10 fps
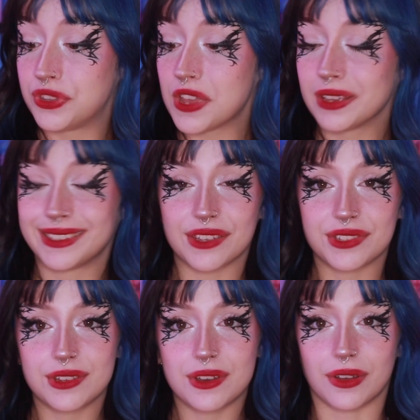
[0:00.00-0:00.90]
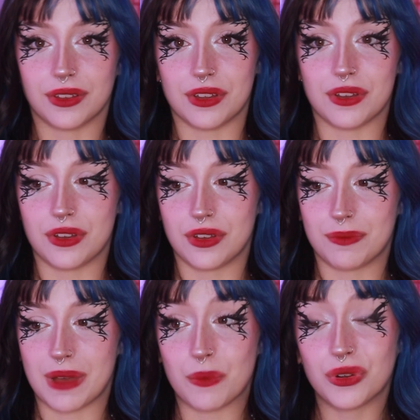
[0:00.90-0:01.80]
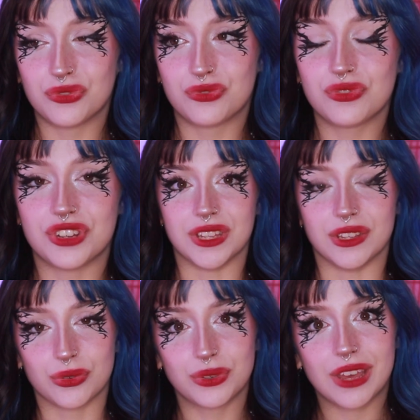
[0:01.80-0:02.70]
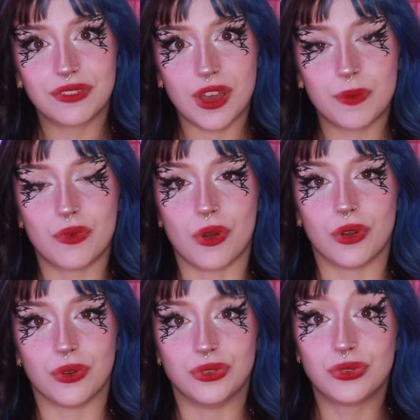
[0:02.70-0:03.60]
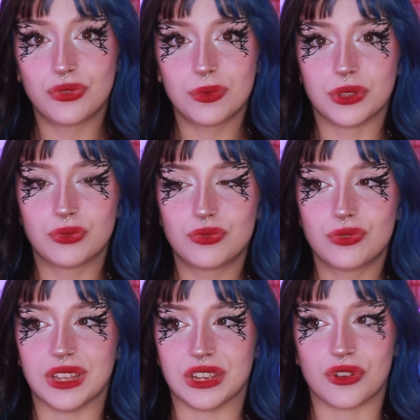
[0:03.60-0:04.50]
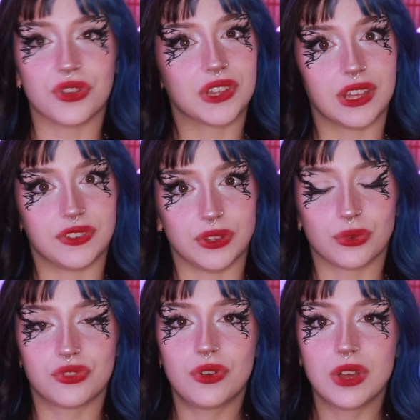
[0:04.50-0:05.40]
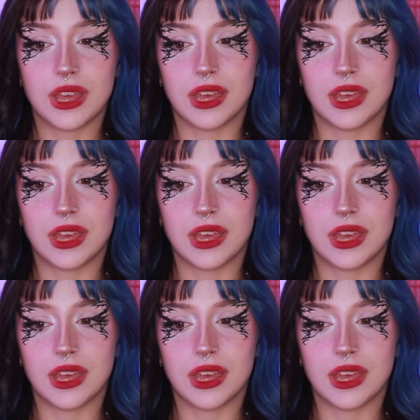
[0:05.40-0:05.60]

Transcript: putain, 15h euh, Bah moi du coup j'ai des trucs à faire pour YouTube et tout, et genre ça c'est urgent.